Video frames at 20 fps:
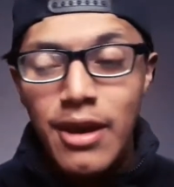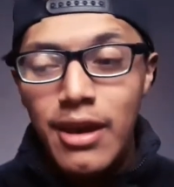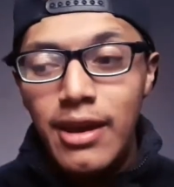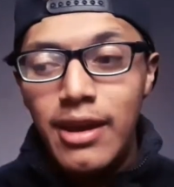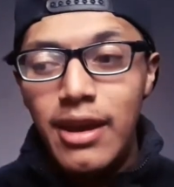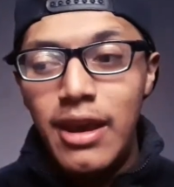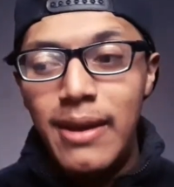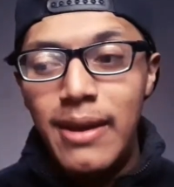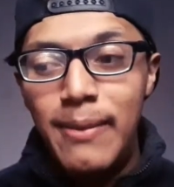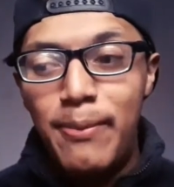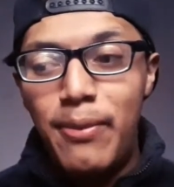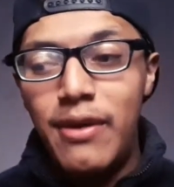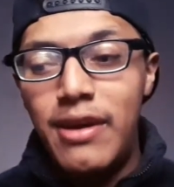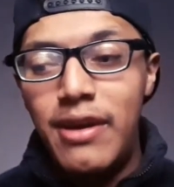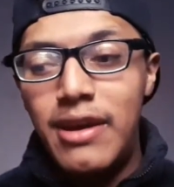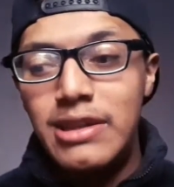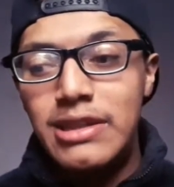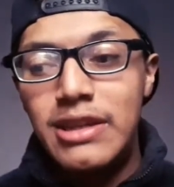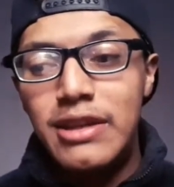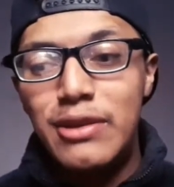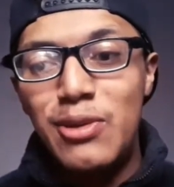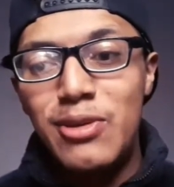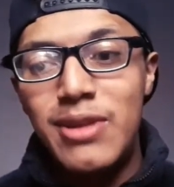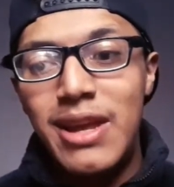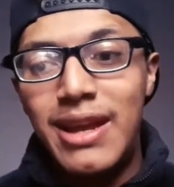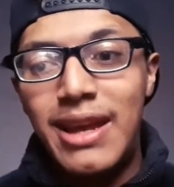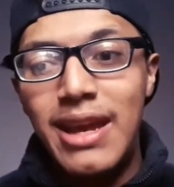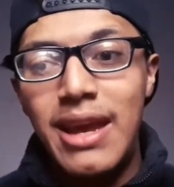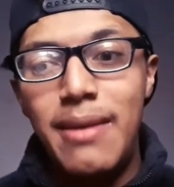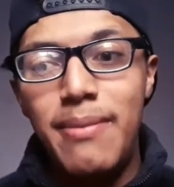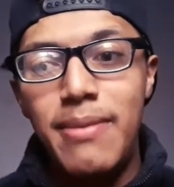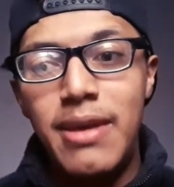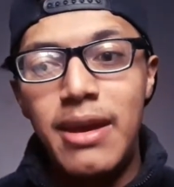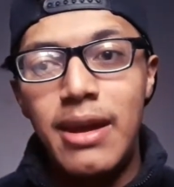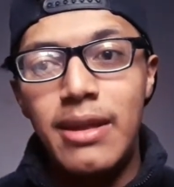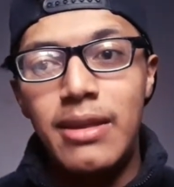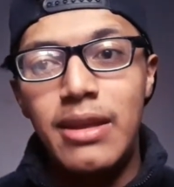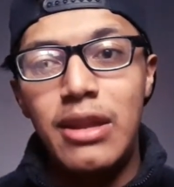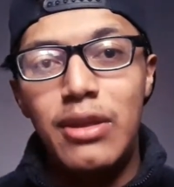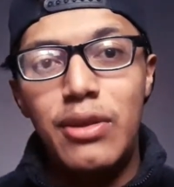Y pues resulta que mi
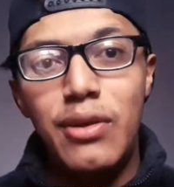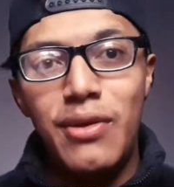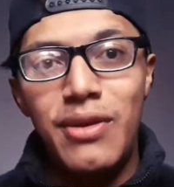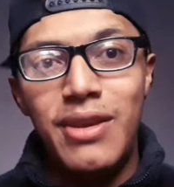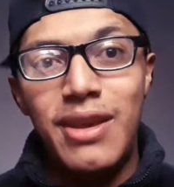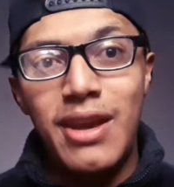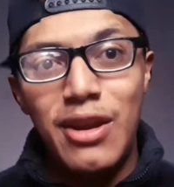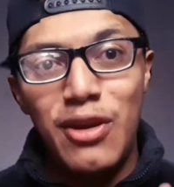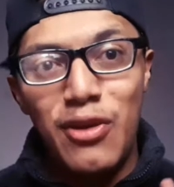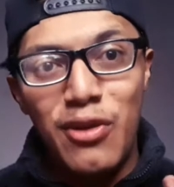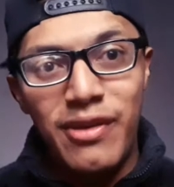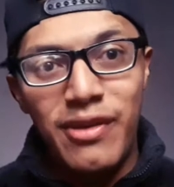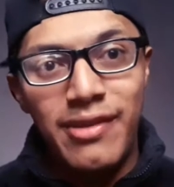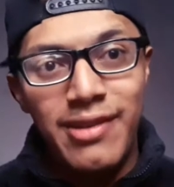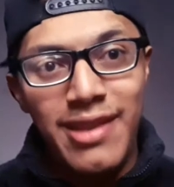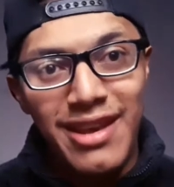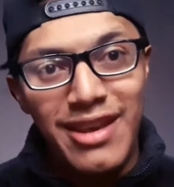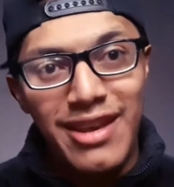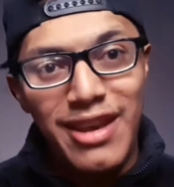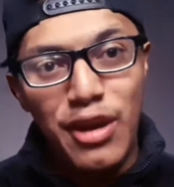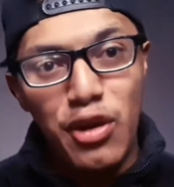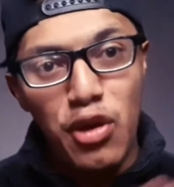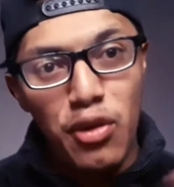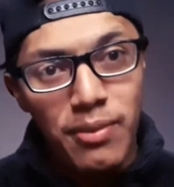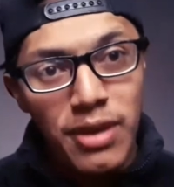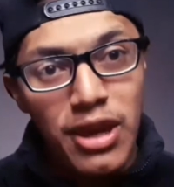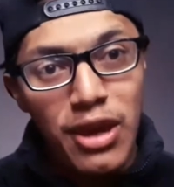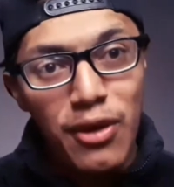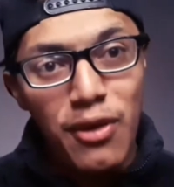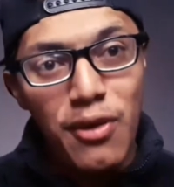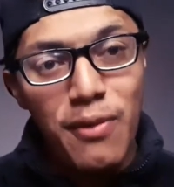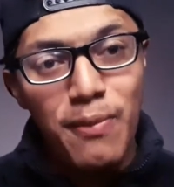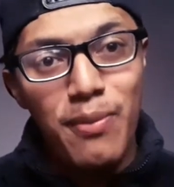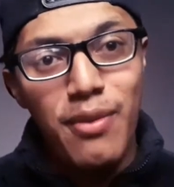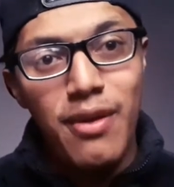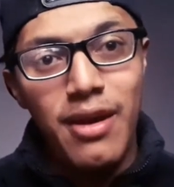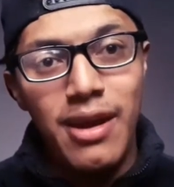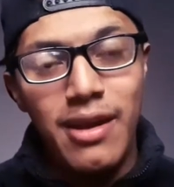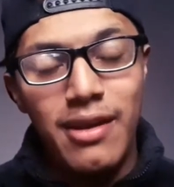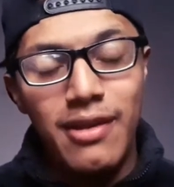gatito ya no está aquí conmigo,
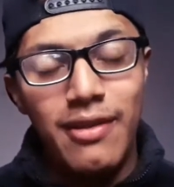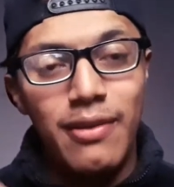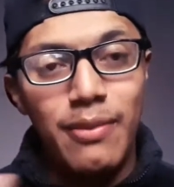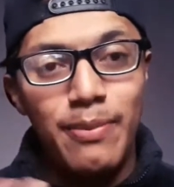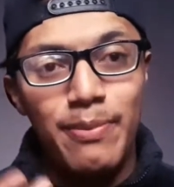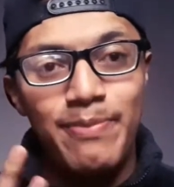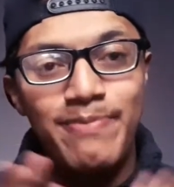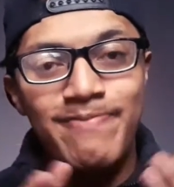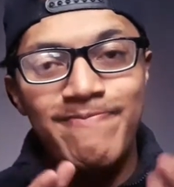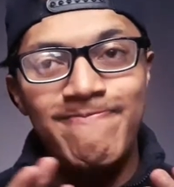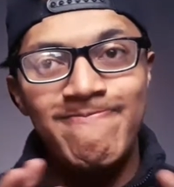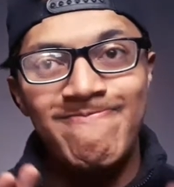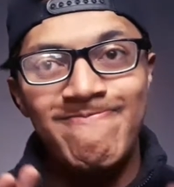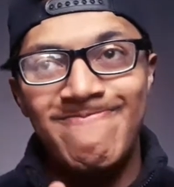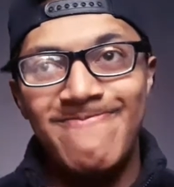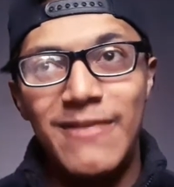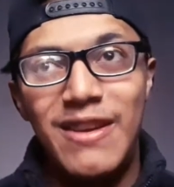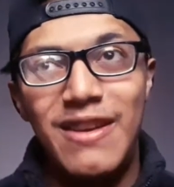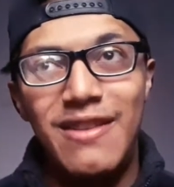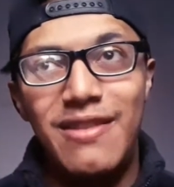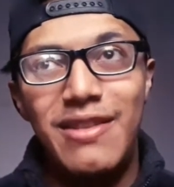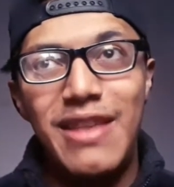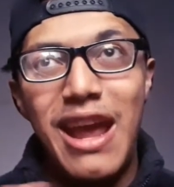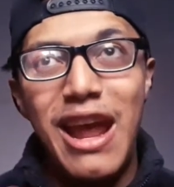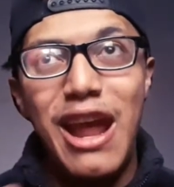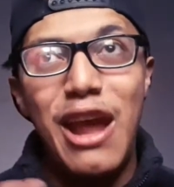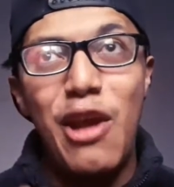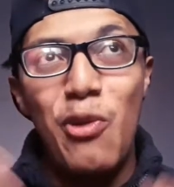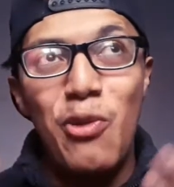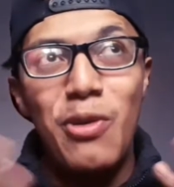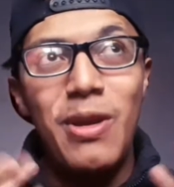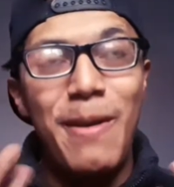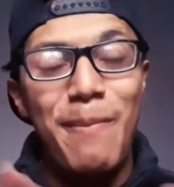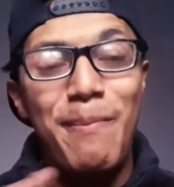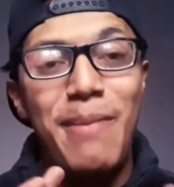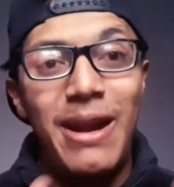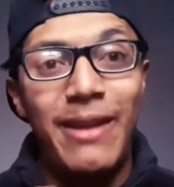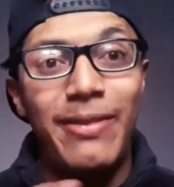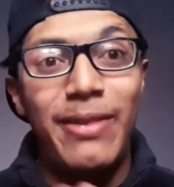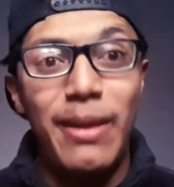pues está en una
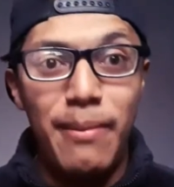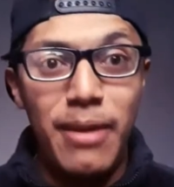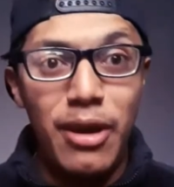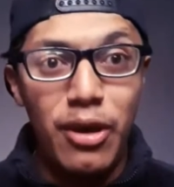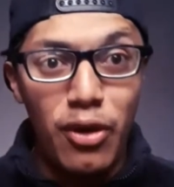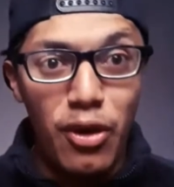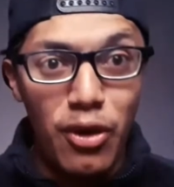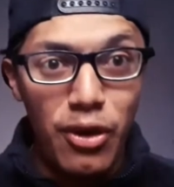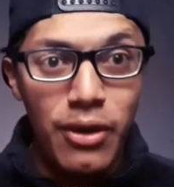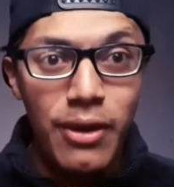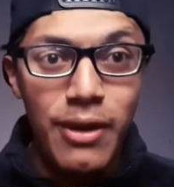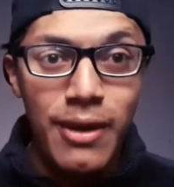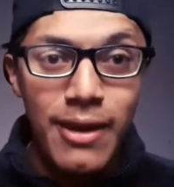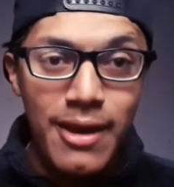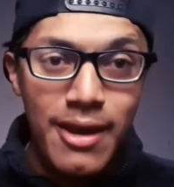parte mejor.